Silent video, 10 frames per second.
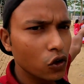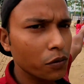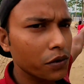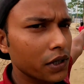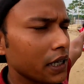
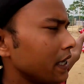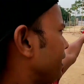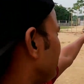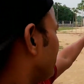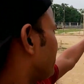তবে
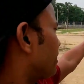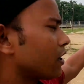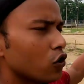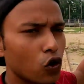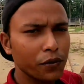এই গেটটা
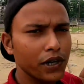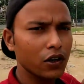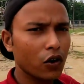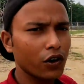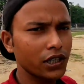এখন ওপেনিং
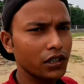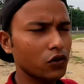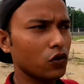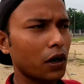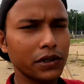করেনি
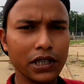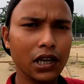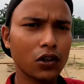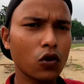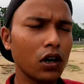তো আমি
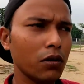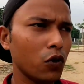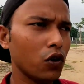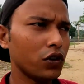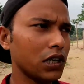জিজ্ঞেস করলাম
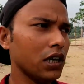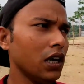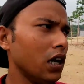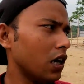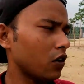বললো যে
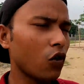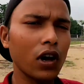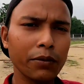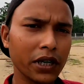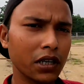
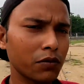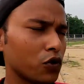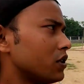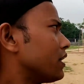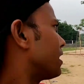কয়েক মাসের
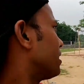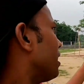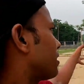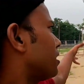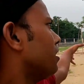মধ্যে এখানে
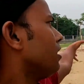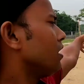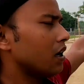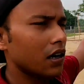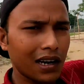একটা
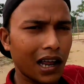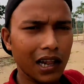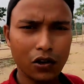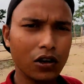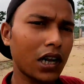
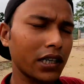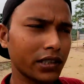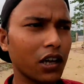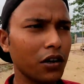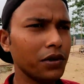ঢালাই করা
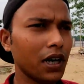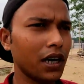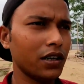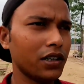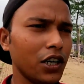রাস্তা হবে
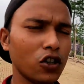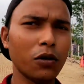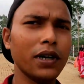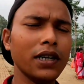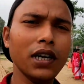আর সেই
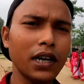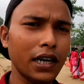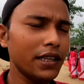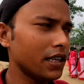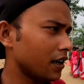সময়
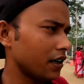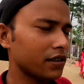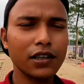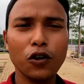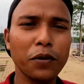এই দিককার
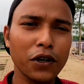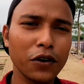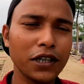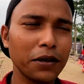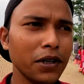রাস্তাটা ওপেন
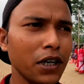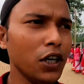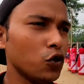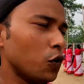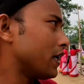হয়ে যাবে
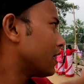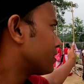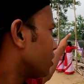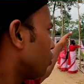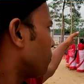তো এই
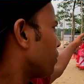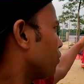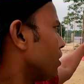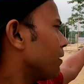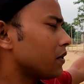রাস্তাটা ওপেন
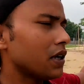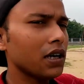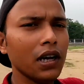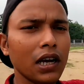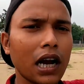হলে আপনারা
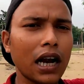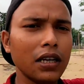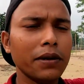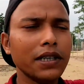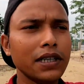
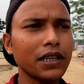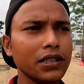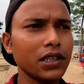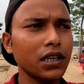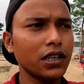কালীবাড়ির আগে
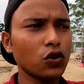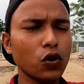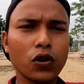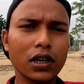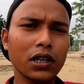যে
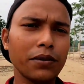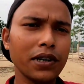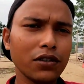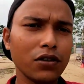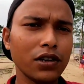ছোট্ট একটা
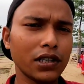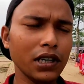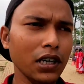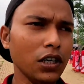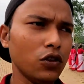ব্রিজ রয়েছে
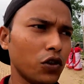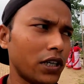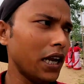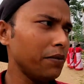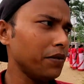তো
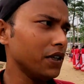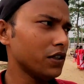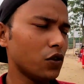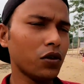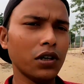সেই ব্রিজ